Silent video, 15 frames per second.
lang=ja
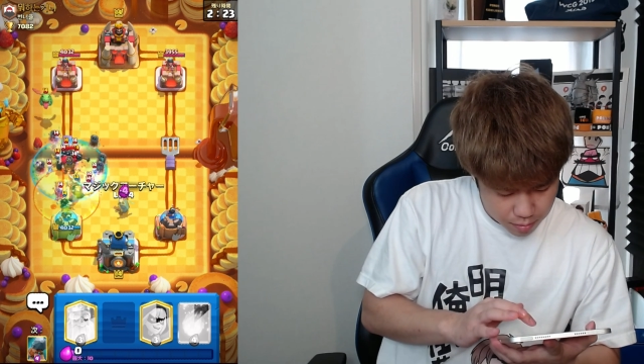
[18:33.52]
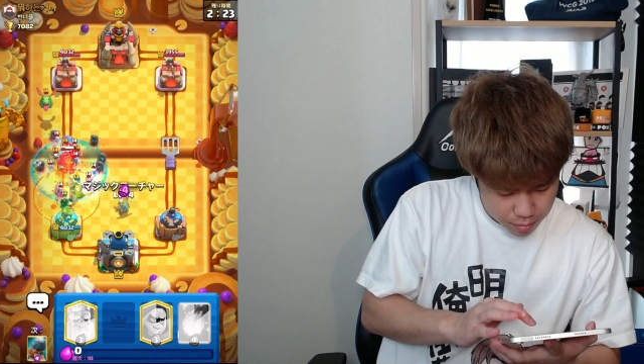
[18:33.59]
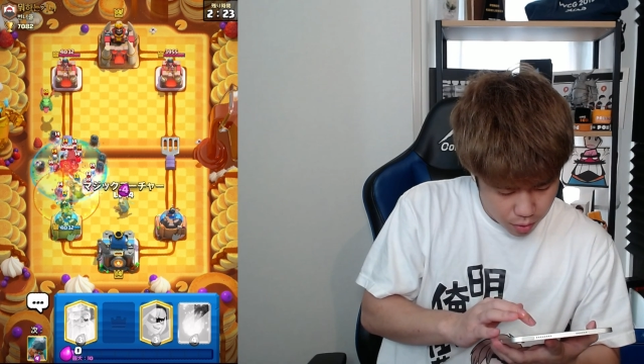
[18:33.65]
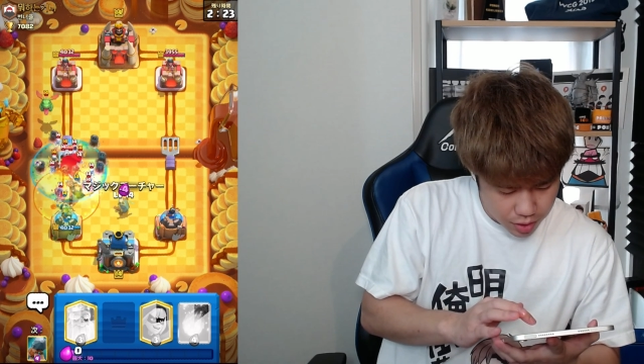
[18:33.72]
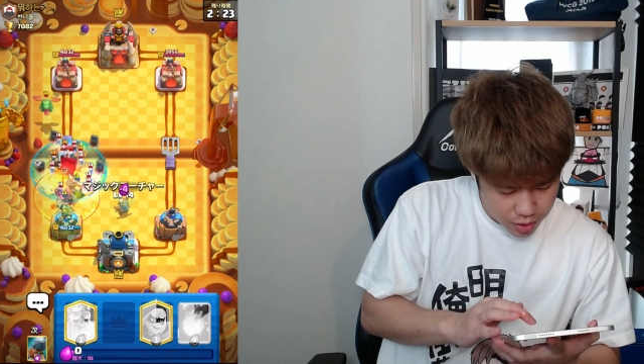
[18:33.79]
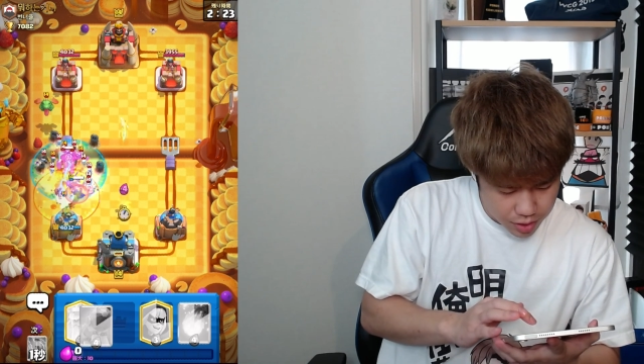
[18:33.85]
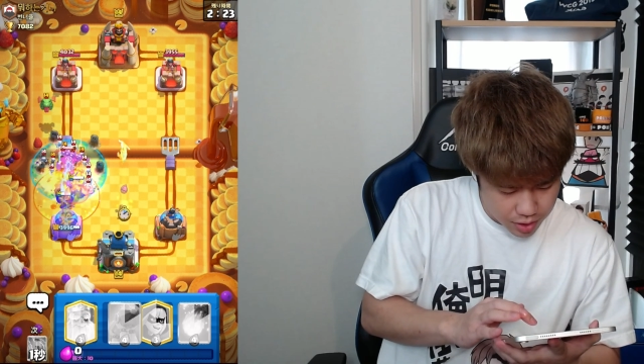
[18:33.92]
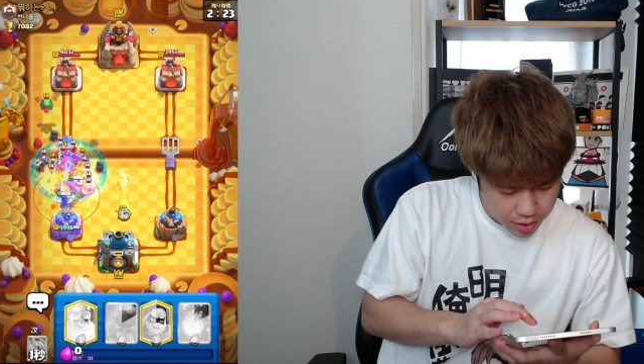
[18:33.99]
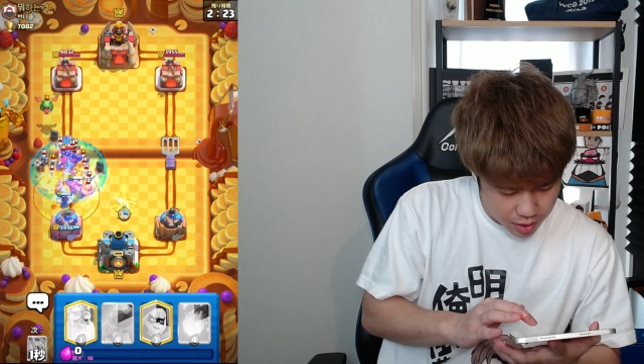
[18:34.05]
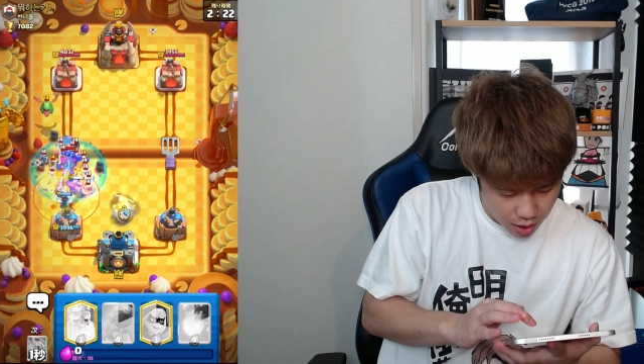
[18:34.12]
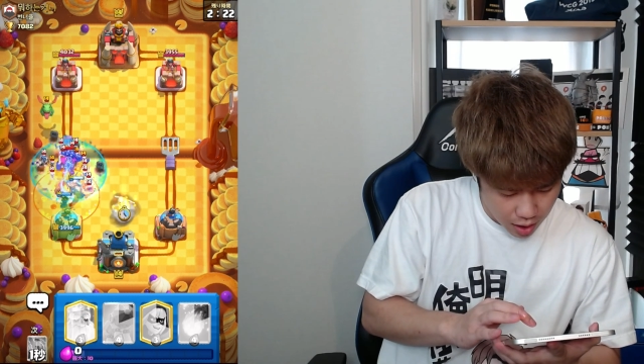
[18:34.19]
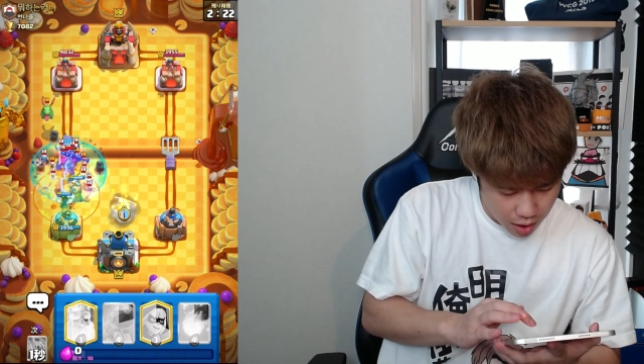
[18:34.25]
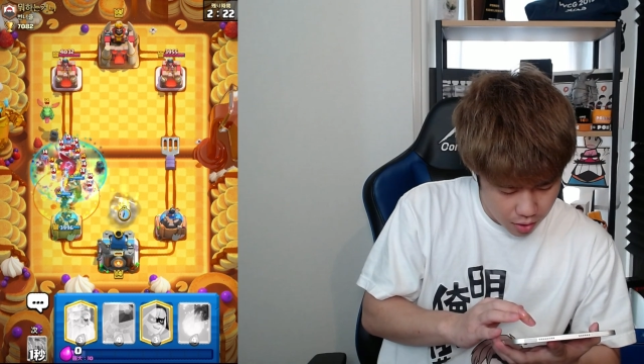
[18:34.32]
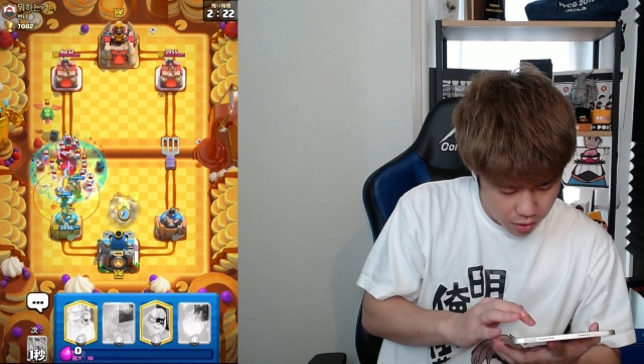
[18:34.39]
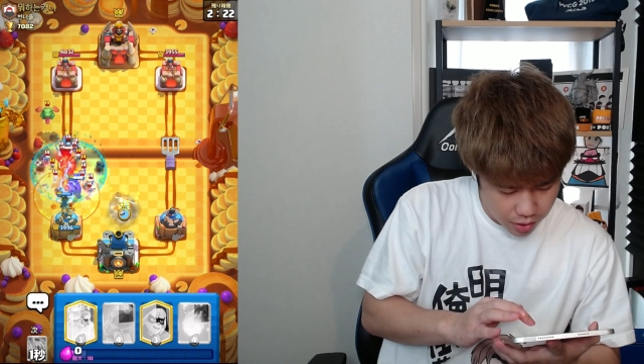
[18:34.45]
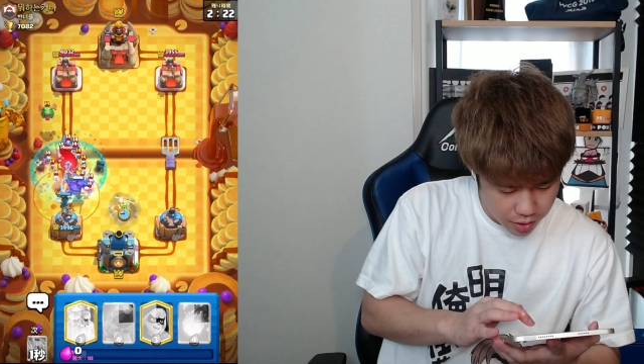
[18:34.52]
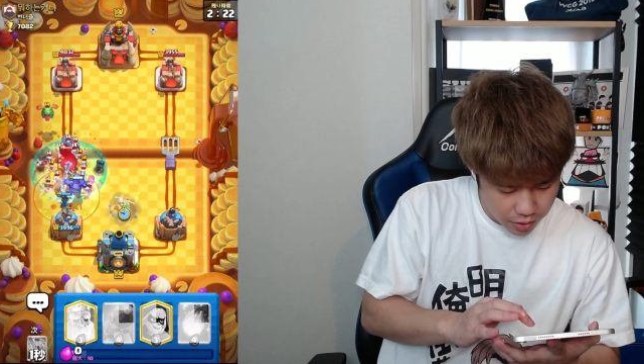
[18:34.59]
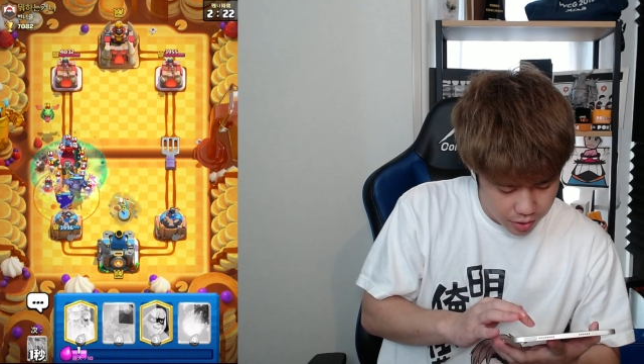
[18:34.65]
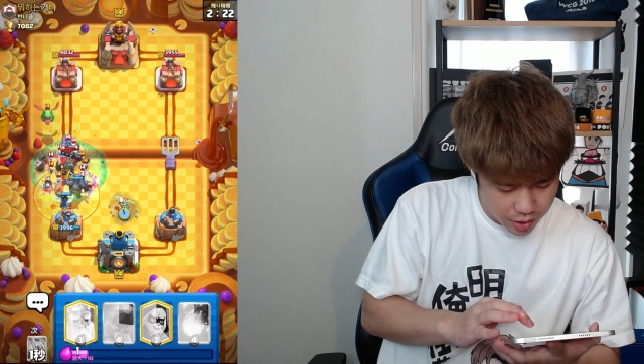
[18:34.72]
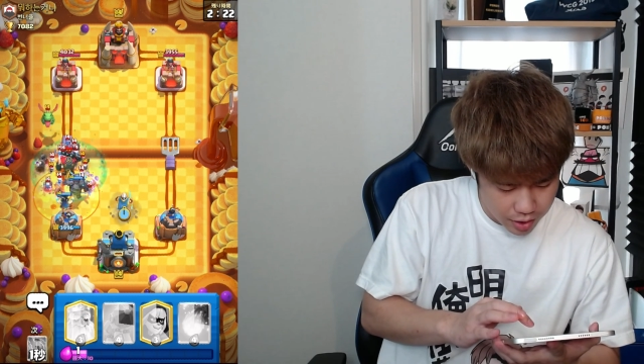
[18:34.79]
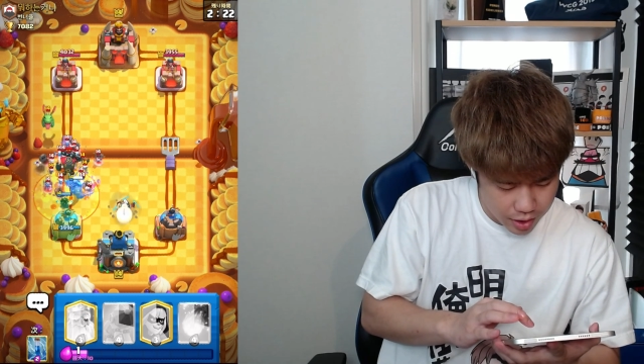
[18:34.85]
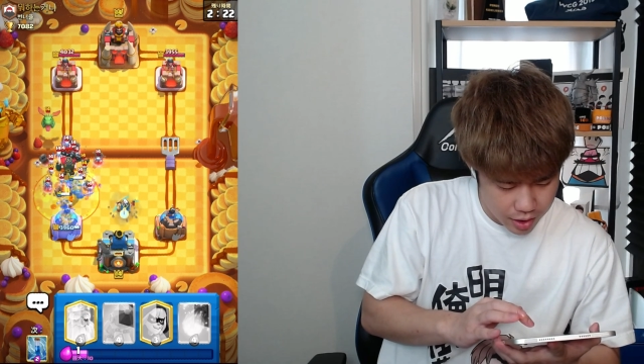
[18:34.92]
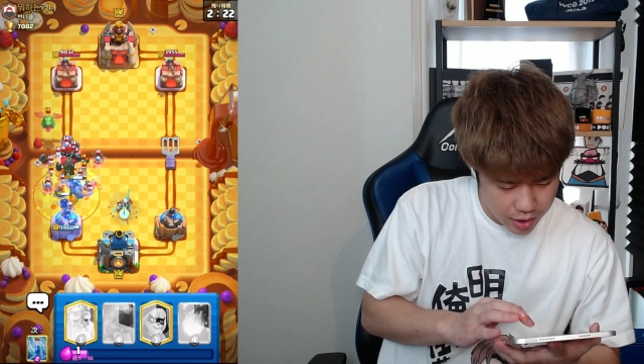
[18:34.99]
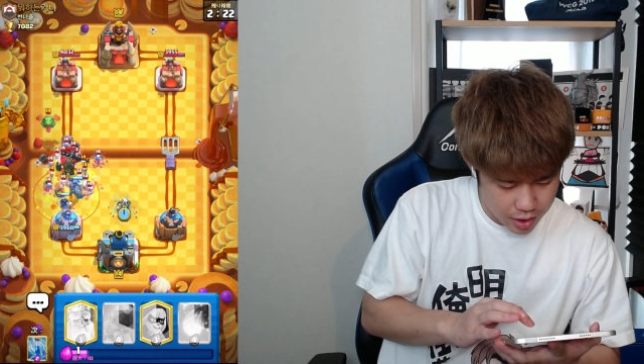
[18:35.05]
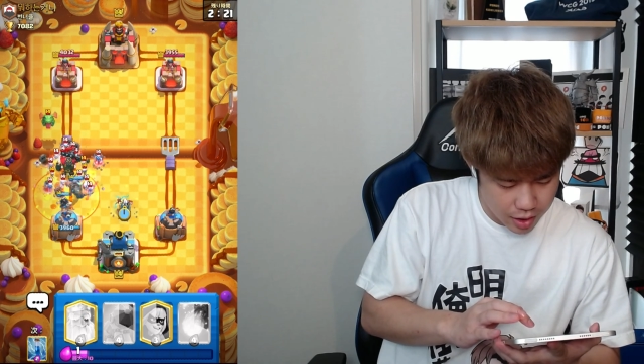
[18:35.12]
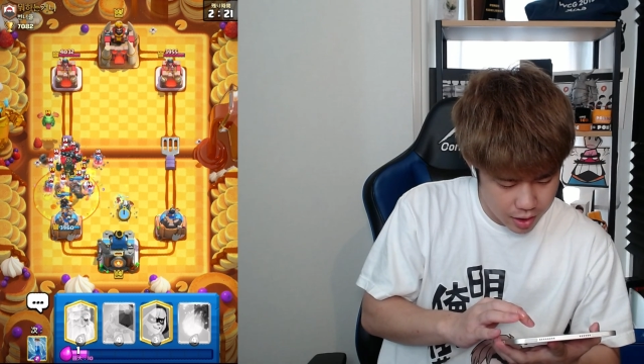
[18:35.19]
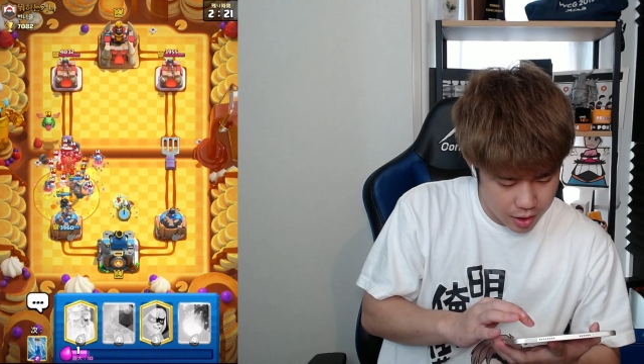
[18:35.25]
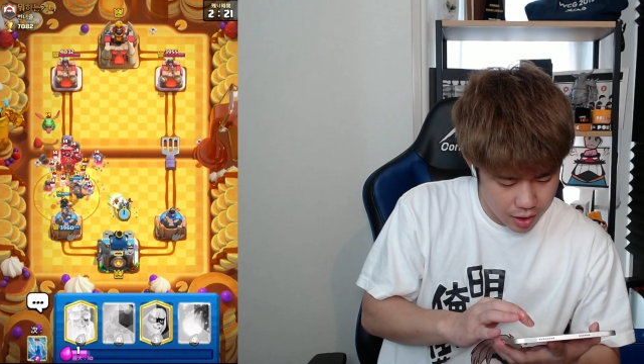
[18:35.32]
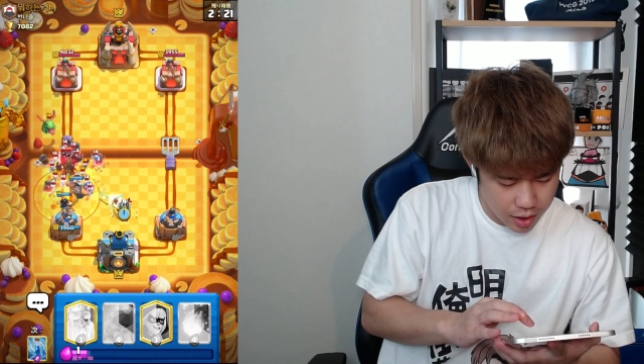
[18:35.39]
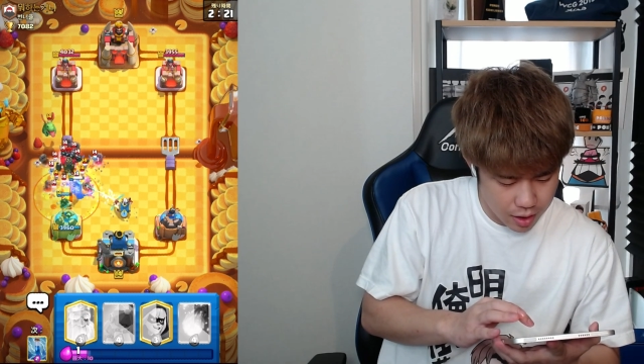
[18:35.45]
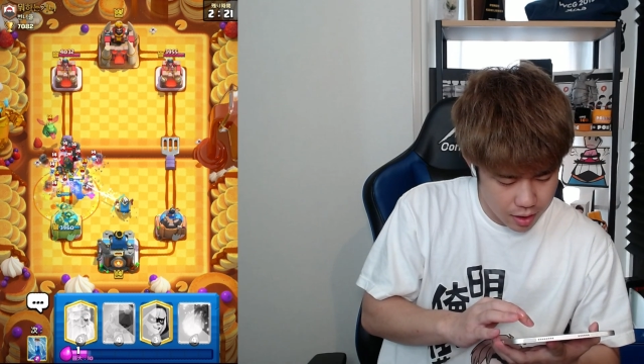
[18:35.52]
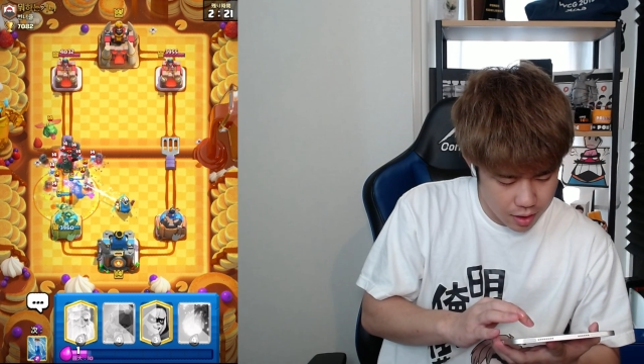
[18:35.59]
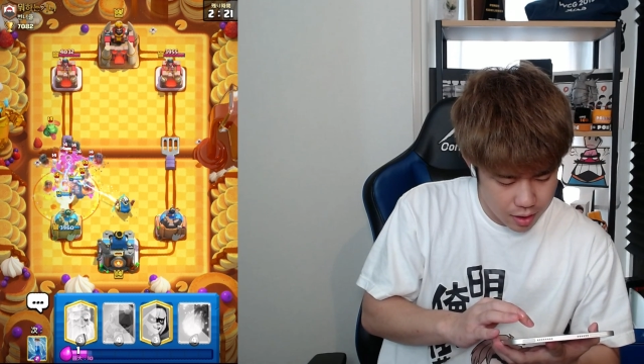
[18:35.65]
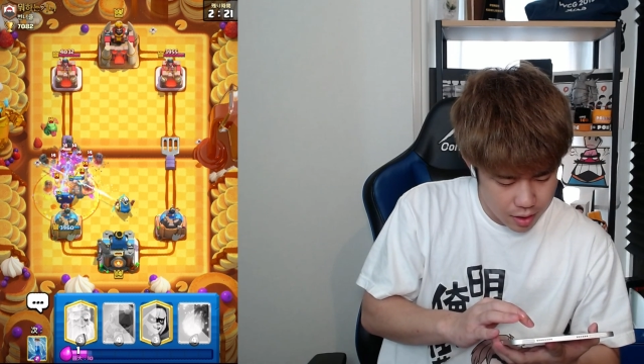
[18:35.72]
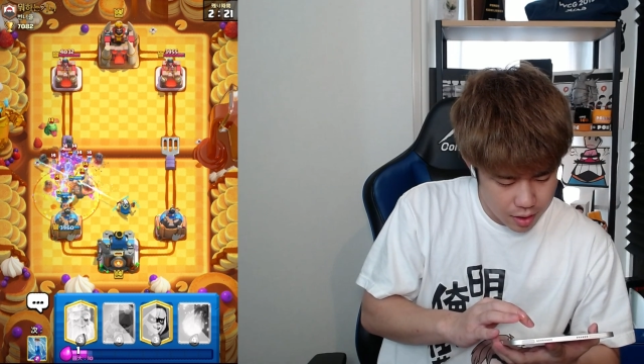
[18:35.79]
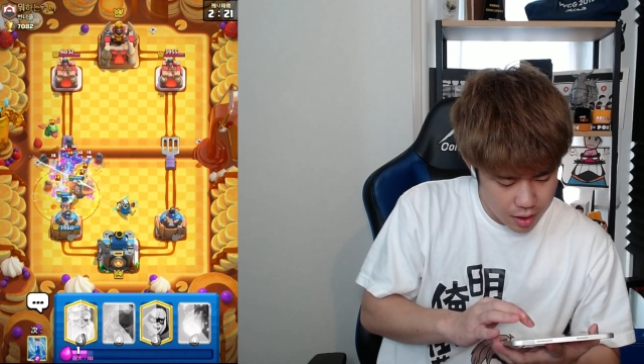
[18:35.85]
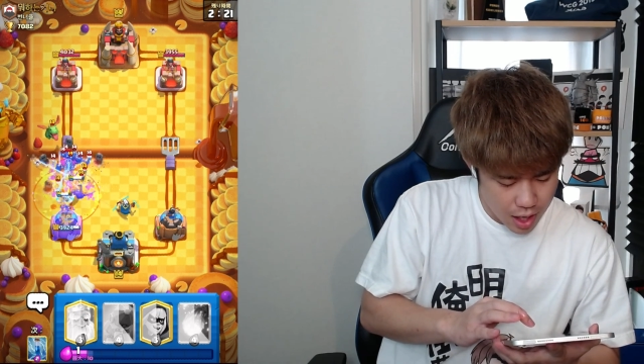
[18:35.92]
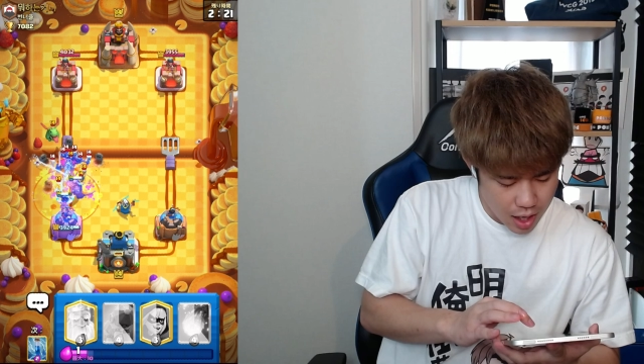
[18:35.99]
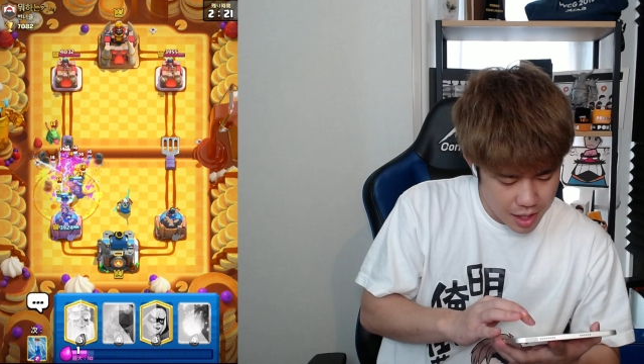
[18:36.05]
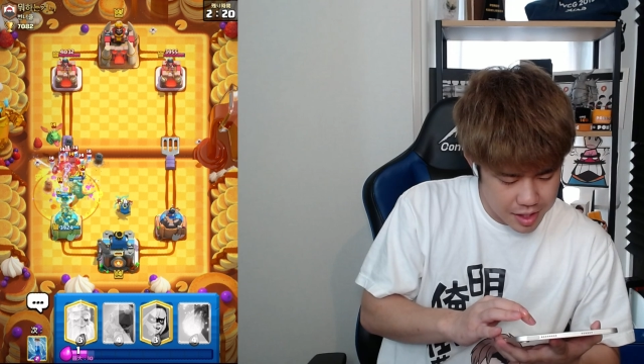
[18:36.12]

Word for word: ポイズンか。オッケーオッケーオッケーオッケーオッケー。